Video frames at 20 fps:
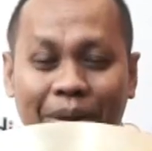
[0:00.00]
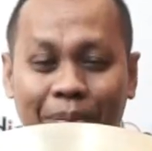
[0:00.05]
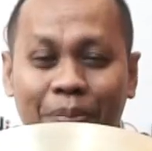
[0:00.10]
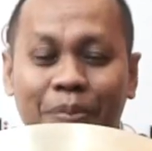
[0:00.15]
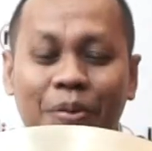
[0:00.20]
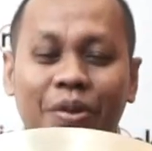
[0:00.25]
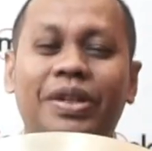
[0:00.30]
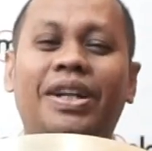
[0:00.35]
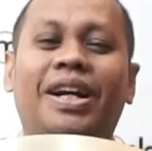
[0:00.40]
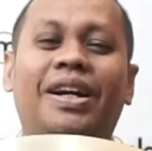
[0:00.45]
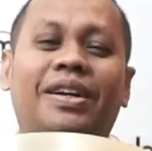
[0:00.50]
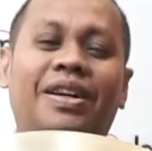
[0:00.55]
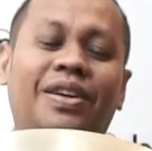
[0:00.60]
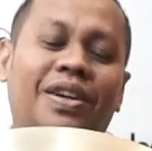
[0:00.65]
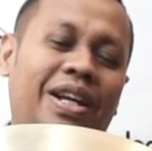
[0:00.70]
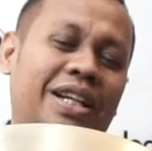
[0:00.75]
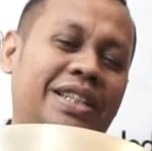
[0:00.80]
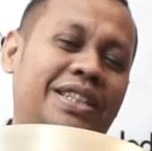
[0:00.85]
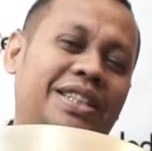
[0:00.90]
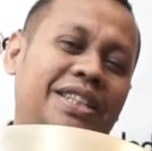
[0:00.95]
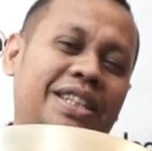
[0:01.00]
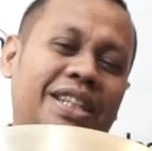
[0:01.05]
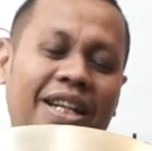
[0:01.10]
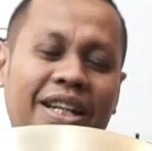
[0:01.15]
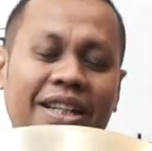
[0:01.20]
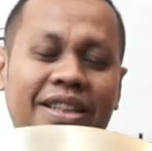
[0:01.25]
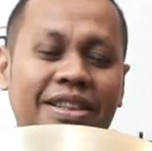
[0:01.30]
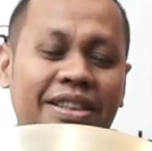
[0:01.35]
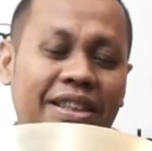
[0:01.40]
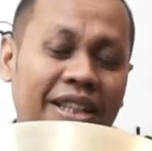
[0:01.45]
punya
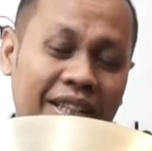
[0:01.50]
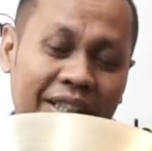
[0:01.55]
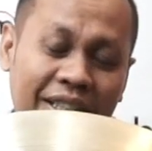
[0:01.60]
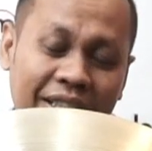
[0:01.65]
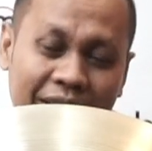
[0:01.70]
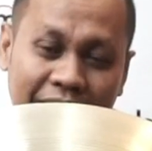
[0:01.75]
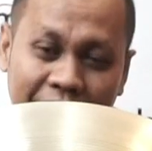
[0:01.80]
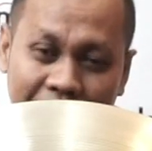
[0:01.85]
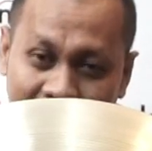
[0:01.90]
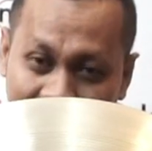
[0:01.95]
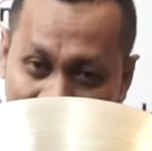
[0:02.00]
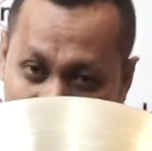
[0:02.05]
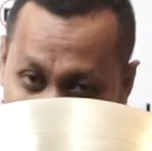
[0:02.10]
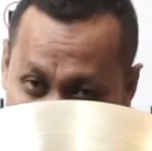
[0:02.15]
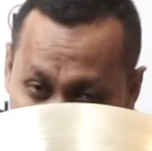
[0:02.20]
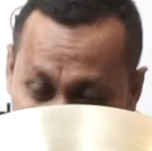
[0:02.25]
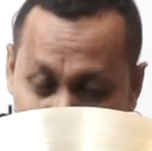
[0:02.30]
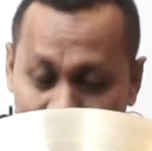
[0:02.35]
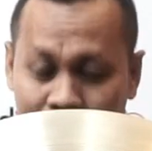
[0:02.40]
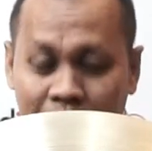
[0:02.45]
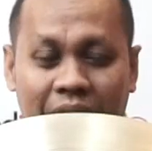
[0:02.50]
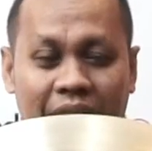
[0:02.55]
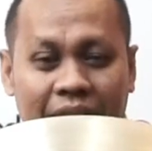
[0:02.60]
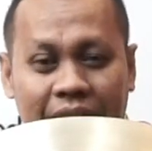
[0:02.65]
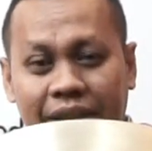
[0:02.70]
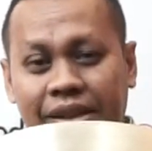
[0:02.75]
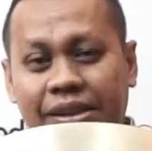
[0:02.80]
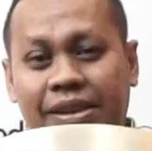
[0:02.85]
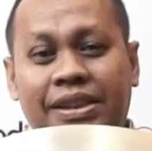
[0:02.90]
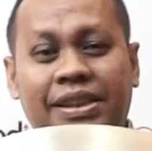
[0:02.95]
koleksinya dari merek
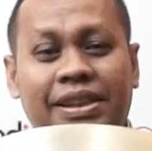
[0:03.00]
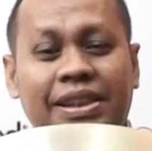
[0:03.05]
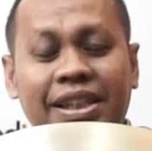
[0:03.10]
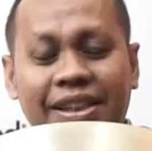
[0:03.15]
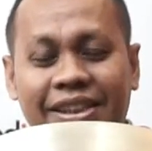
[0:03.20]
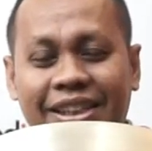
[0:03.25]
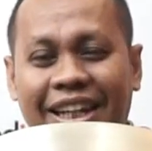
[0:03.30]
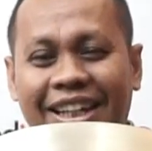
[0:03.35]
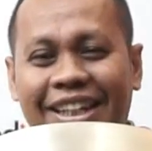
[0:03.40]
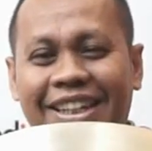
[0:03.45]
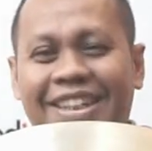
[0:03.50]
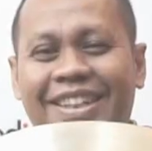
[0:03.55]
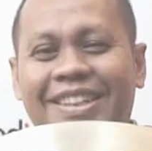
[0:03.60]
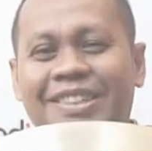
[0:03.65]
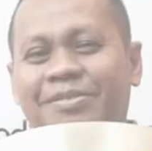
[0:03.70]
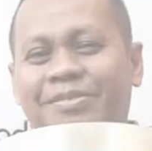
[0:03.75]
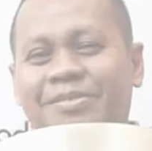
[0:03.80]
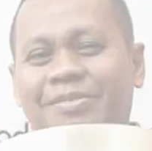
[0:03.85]
Silzian ini.